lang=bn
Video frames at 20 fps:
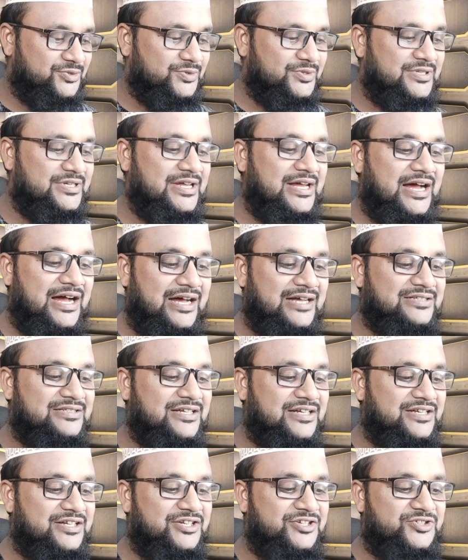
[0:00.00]
যদি
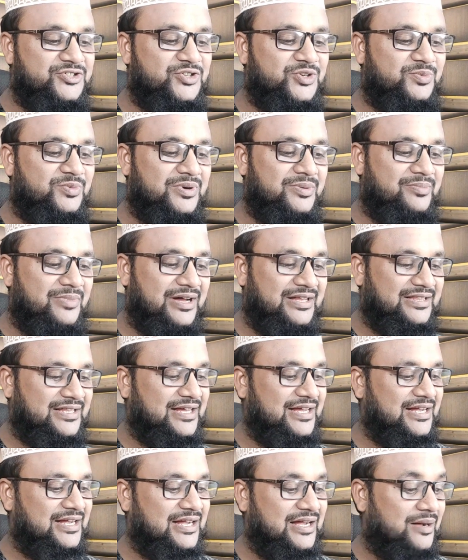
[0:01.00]
আজানের সময় মাথায়